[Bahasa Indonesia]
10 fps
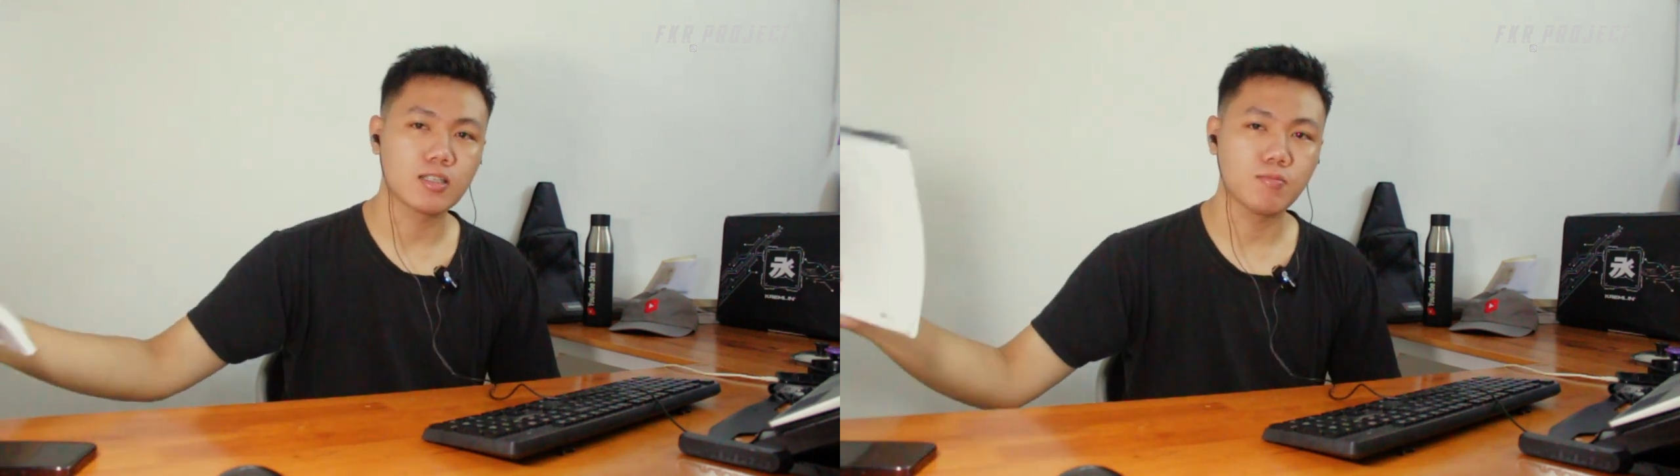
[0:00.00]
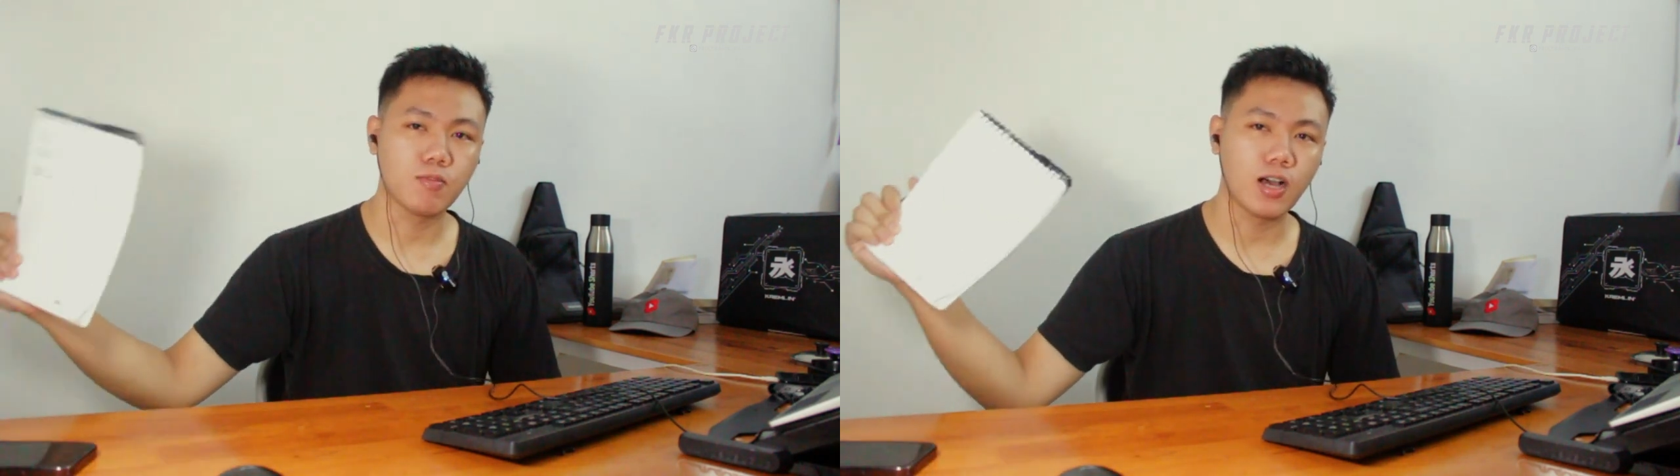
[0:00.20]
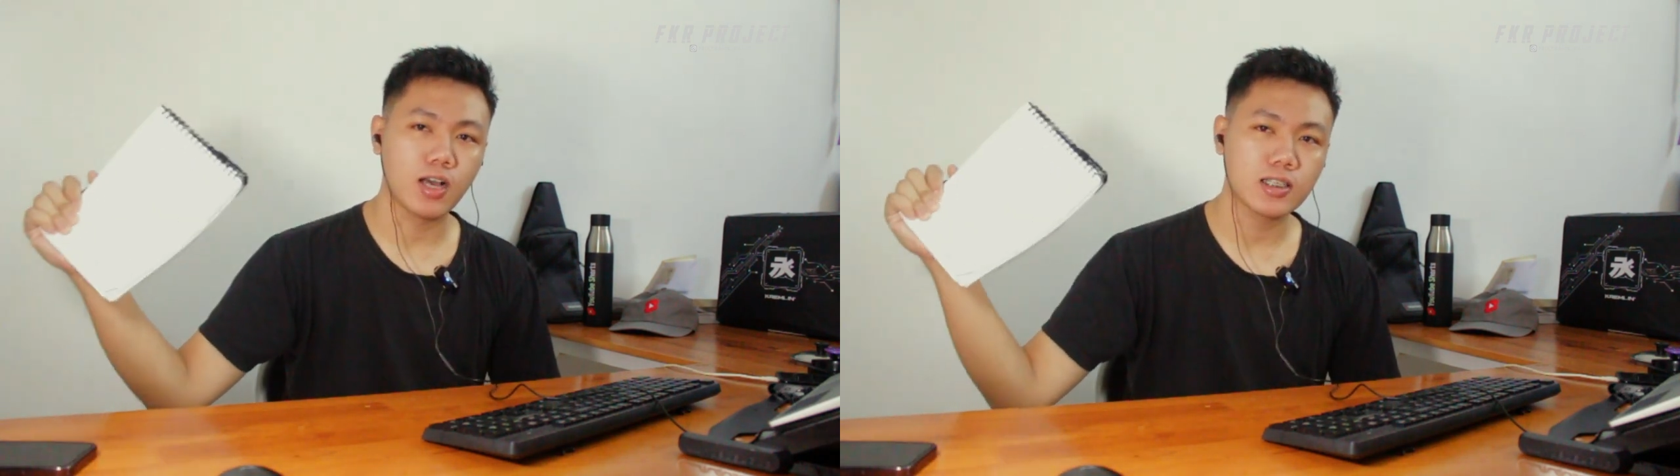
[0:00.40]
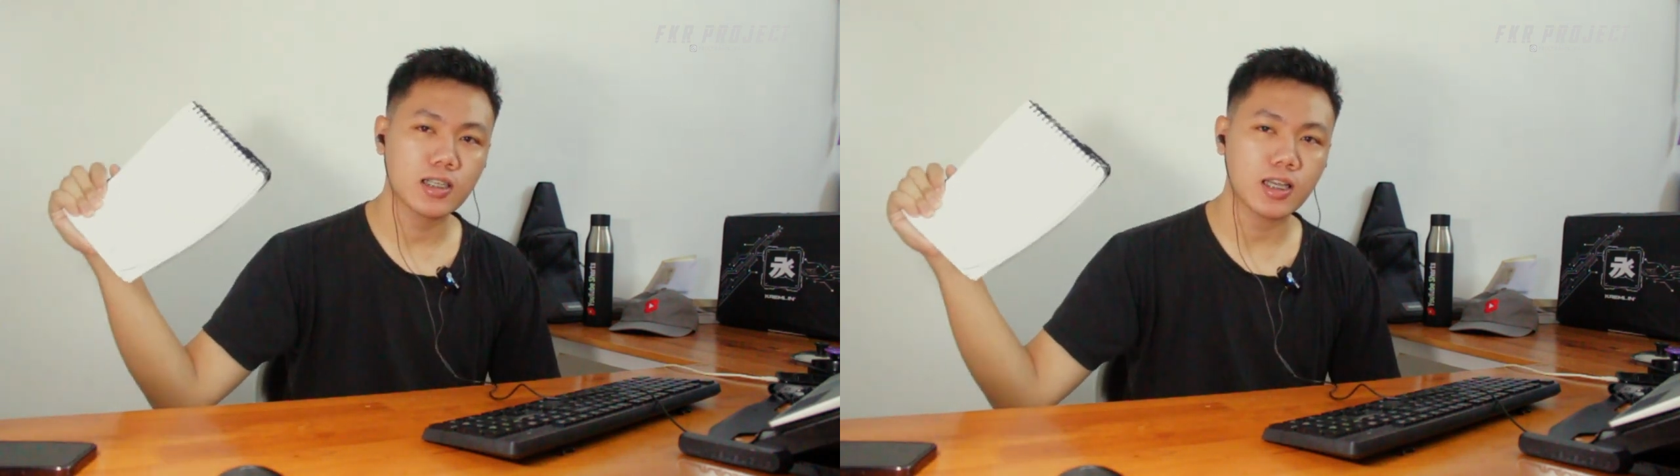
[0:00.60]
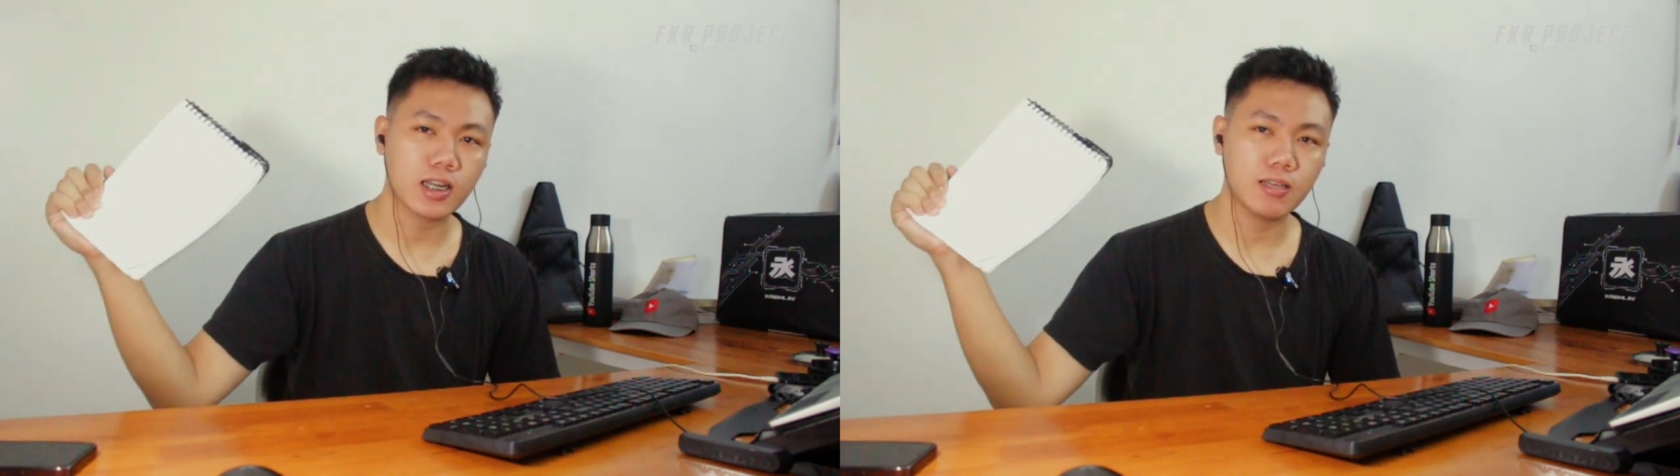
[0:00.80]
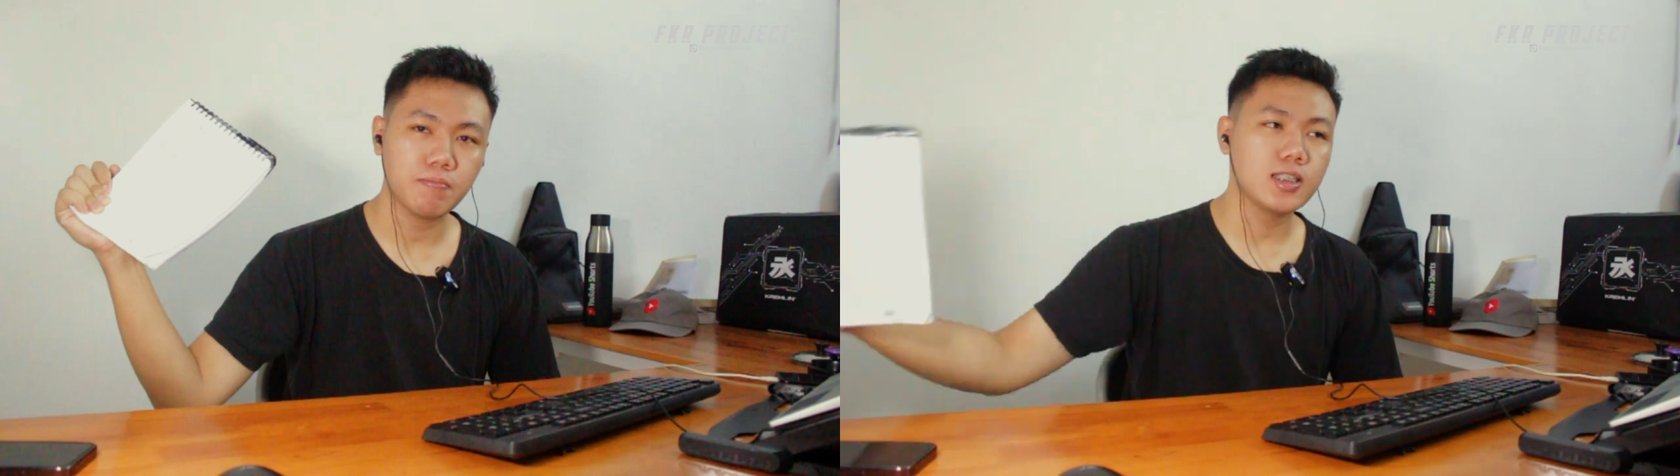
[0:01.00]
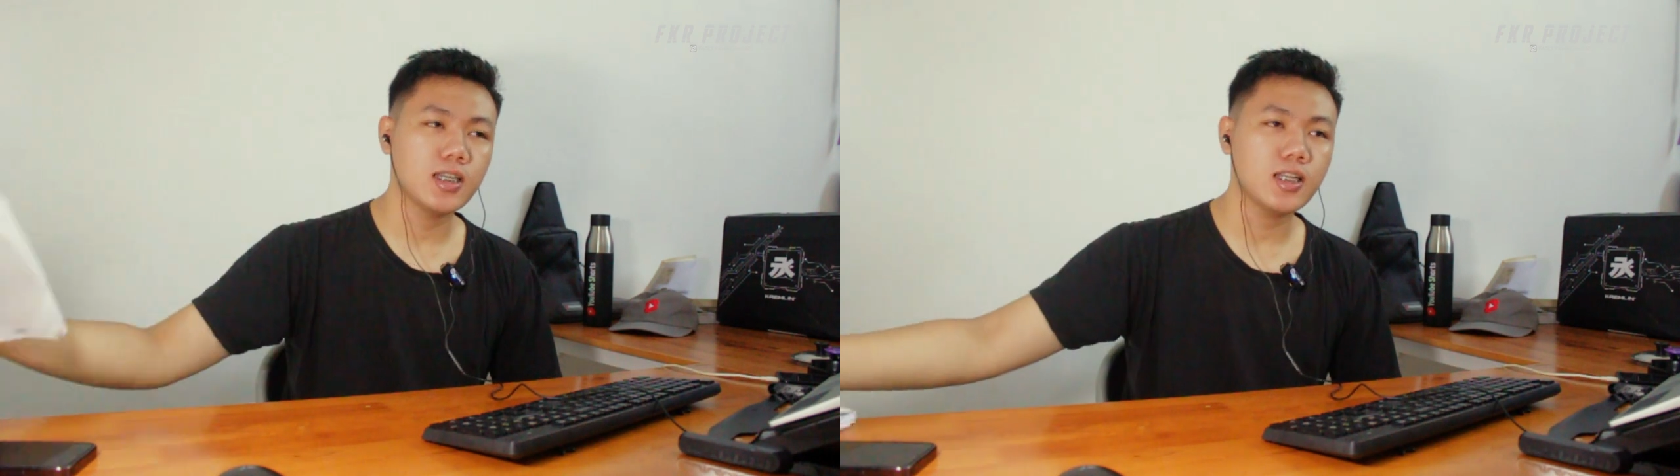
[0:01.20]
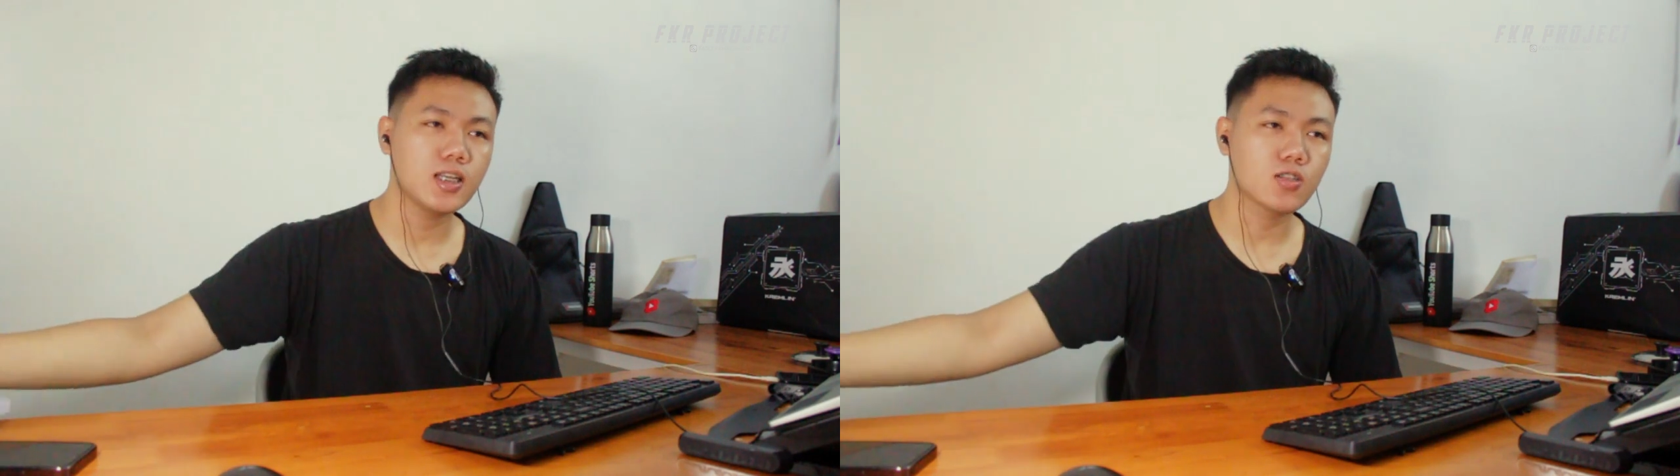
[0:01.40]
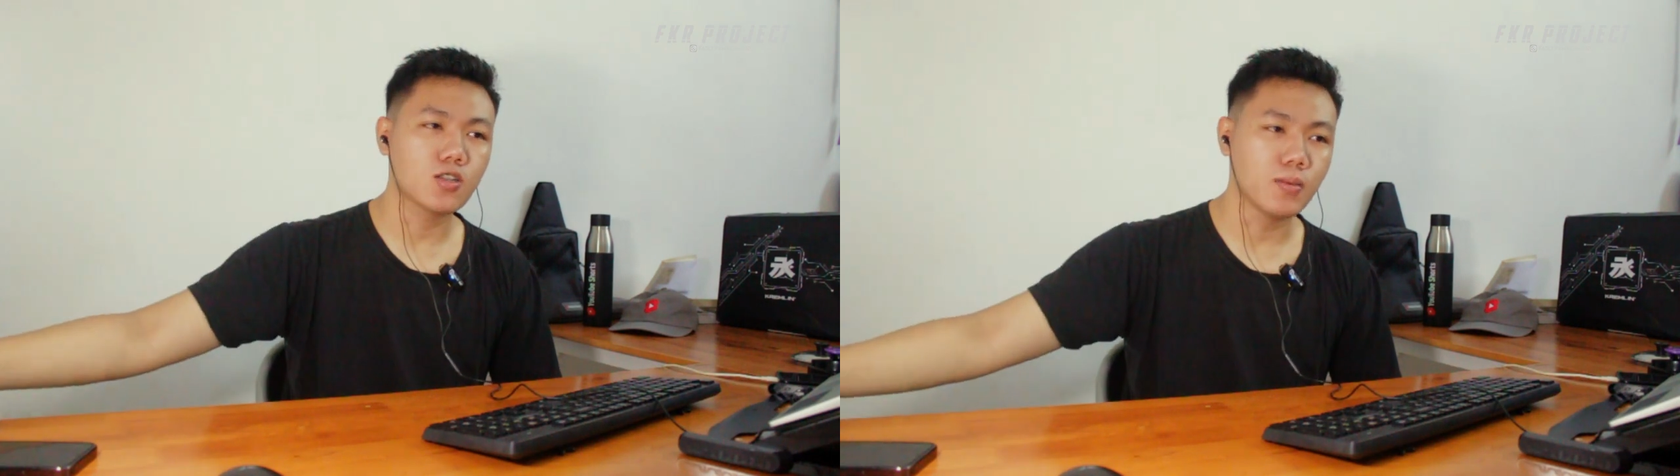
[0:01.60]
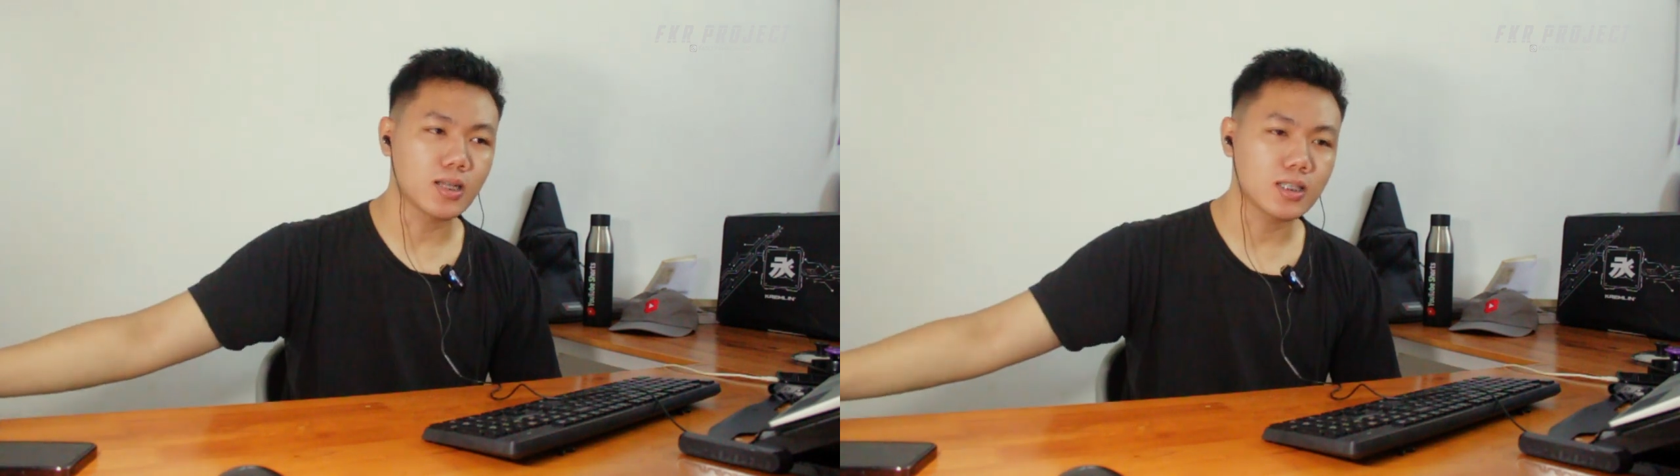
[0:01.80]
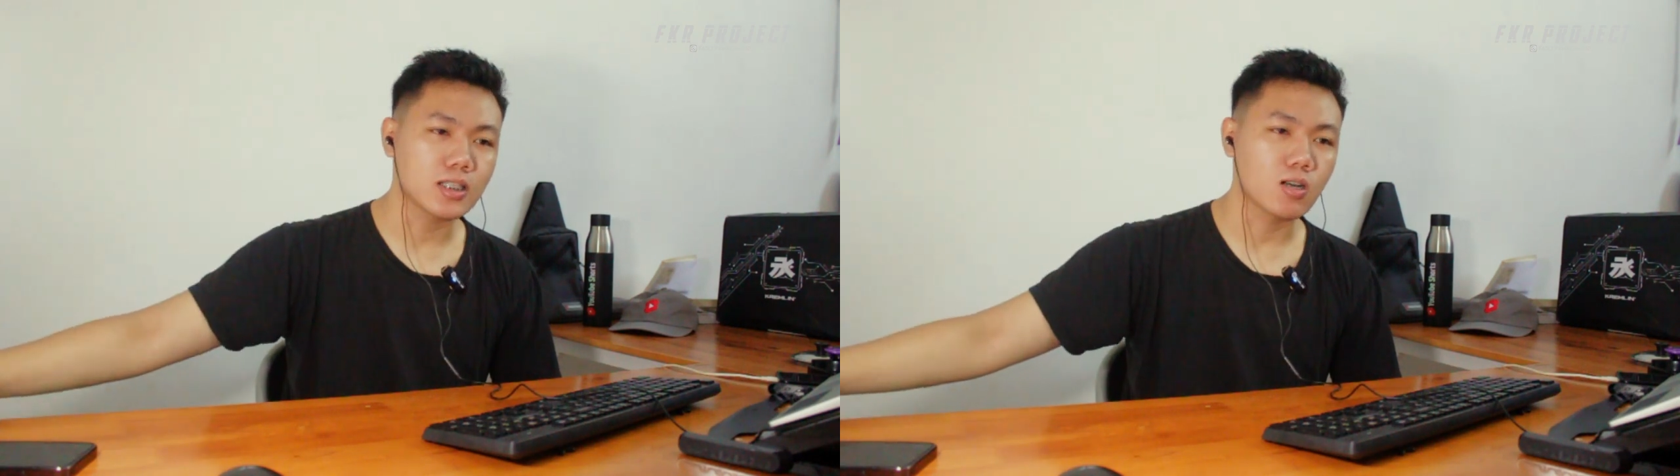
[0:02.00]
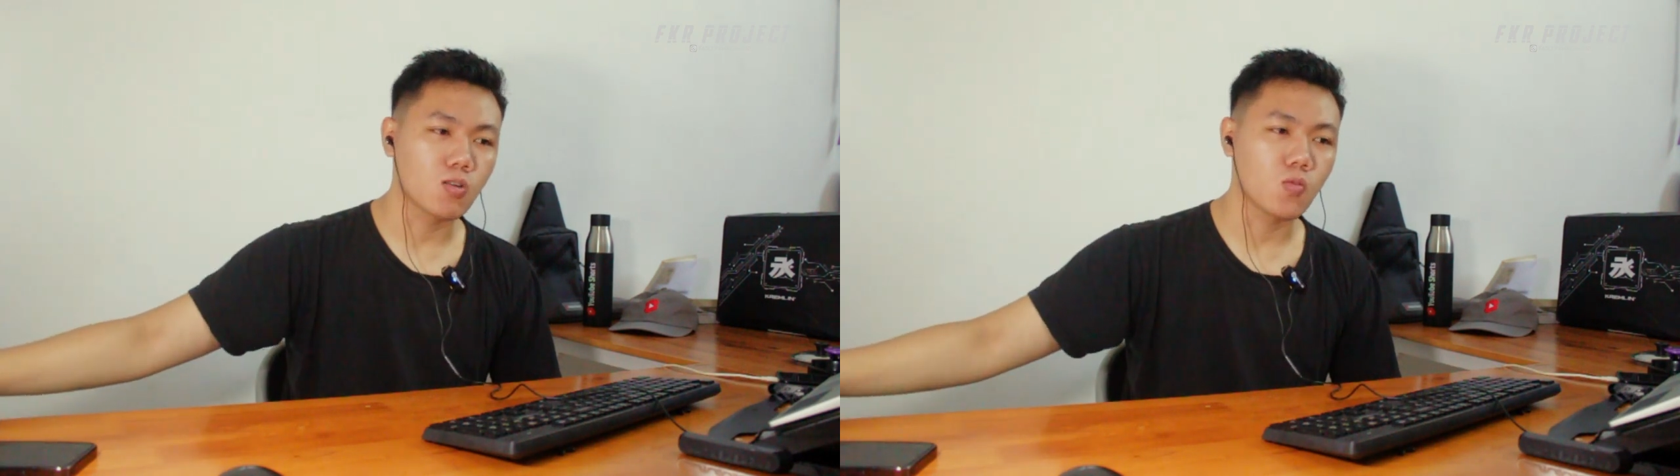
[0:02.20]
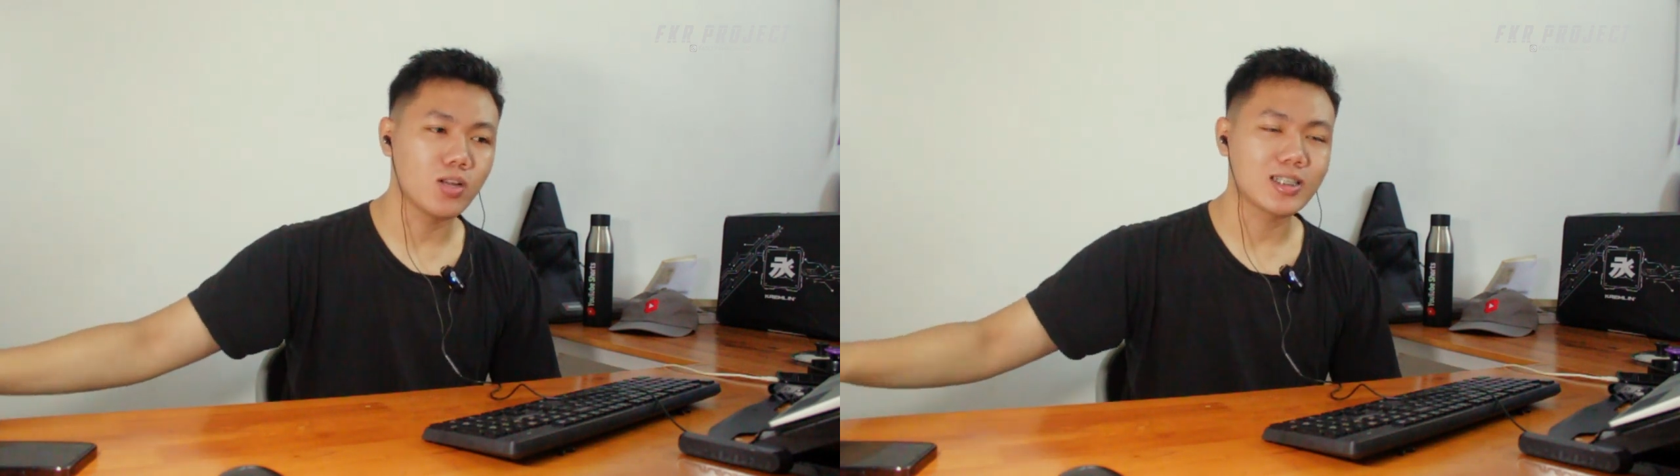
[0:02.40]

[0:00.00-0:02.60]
sebuah skrip jadi otomatis kalau gue